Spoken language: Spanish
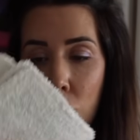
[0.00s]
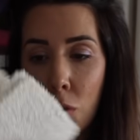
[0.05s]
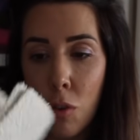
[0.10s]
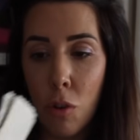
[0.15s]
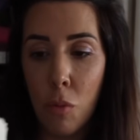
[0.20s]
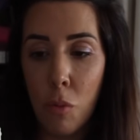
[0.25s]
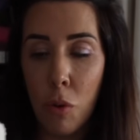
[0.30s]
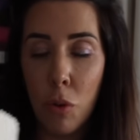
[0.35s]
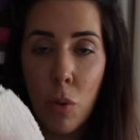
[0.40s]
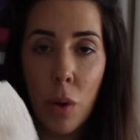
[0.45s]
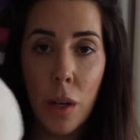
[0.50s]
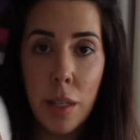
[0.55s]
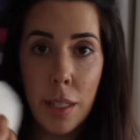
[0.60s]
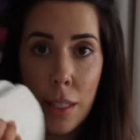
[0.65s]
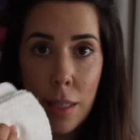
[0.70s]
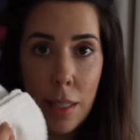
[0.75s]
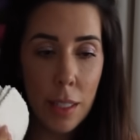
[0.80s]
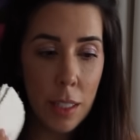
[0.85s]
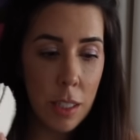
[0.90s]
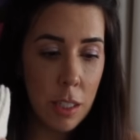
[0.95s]
son como
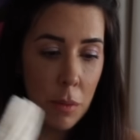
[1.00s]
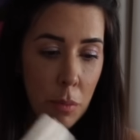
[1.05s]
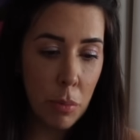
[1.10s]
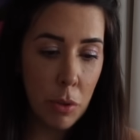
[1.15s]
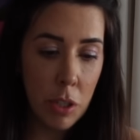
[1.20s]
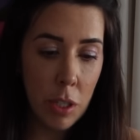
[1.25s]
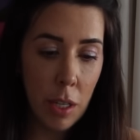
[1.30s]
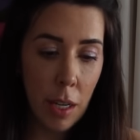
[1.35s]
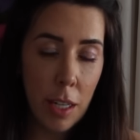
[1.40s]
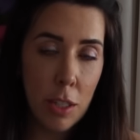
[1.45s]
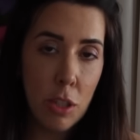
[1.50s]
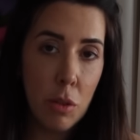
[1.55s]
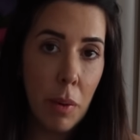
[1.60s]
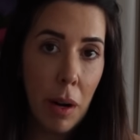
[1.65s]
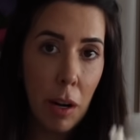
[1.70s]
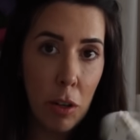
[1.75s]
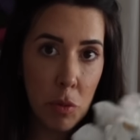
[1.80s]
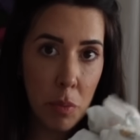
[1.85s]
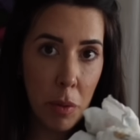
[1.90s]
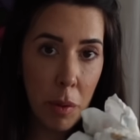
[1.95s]
toallitas, por si acaso
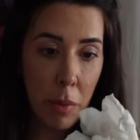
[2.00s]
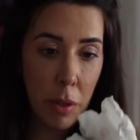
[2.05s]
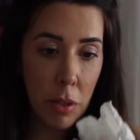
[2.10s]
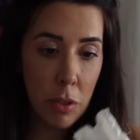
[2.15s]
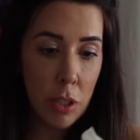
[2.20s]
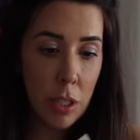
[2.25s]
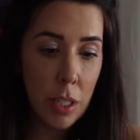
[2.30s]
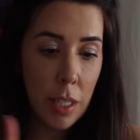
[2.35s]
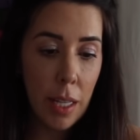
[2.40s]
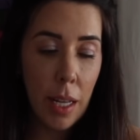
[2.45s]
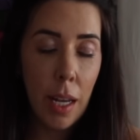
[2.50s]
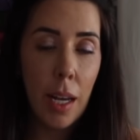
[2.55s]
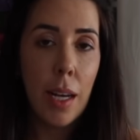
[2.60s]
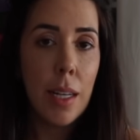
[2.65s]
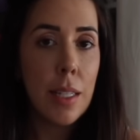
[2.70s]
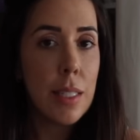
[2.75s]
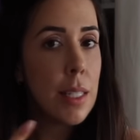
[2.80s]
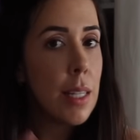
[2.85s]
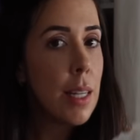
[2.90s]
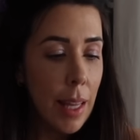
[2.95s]
para los primeros
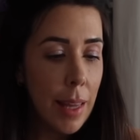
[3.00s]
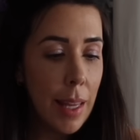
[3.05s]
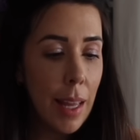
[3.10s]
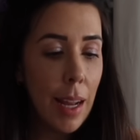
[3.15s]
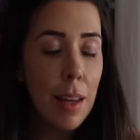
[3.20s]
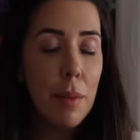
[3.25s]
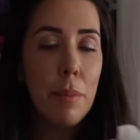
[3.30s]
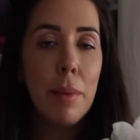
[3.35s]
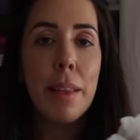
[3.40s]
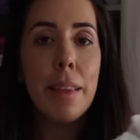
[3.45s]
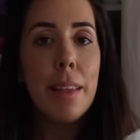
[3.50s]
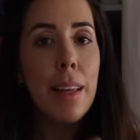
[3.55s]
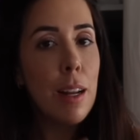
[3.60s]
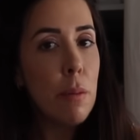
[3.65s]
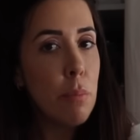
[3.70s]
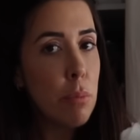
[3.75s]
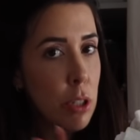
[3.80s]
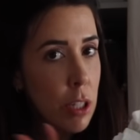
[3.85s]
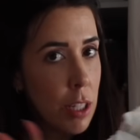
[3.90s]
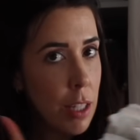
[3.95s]
días de
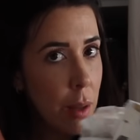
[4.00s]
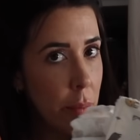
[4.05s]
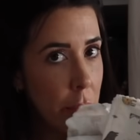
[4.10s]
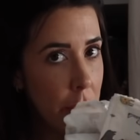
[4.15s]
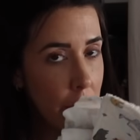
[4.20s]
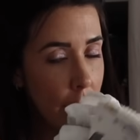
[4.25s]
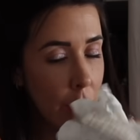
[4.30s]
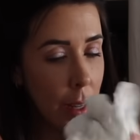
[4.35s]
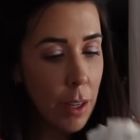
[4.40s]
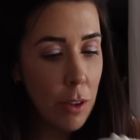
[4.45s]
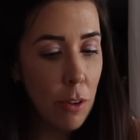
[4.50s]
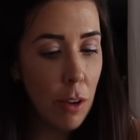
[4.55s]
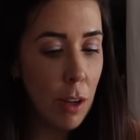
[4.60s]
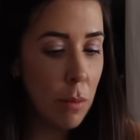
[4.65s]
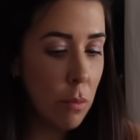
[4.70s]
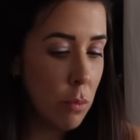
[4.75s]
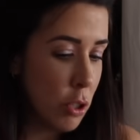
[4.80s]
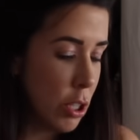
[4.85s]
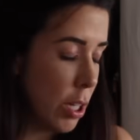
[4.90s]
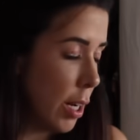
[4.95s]
alimentar, pues que también tenga yo las
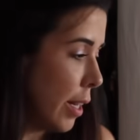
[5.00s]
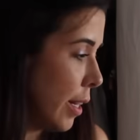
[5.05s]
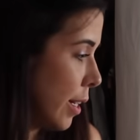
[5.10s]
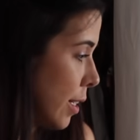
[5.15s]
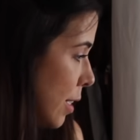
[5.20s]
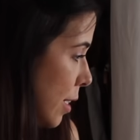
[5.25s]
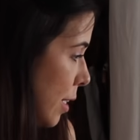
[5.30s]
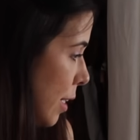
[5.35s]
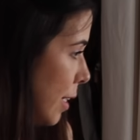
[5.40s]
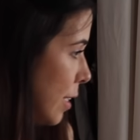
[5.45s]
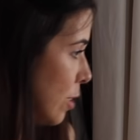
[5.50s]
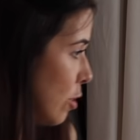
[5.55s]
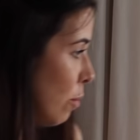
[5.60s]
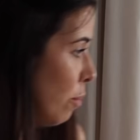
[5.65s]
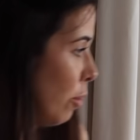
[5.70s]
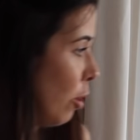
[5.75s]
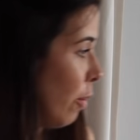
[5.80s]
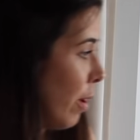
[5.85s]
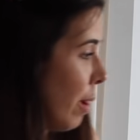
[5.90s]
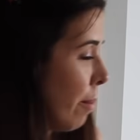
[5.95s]
muselinas, así que esto
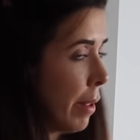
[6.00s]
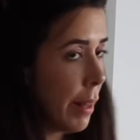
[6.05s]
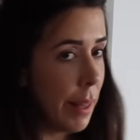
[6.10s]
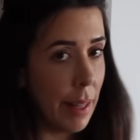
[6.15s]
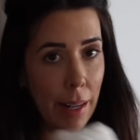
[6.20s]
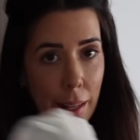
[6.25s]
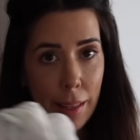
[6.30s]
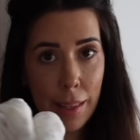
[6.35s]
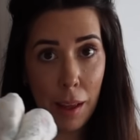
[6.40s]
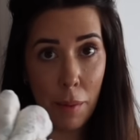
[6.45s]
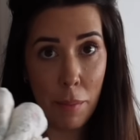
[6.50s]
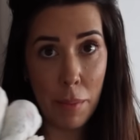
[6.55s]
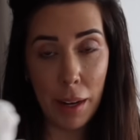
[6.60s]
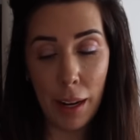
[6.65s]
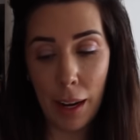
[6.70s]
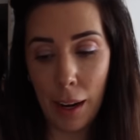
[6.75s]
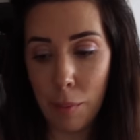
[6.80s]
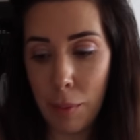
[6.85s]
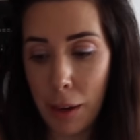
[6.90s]
me lo voy a meter también en la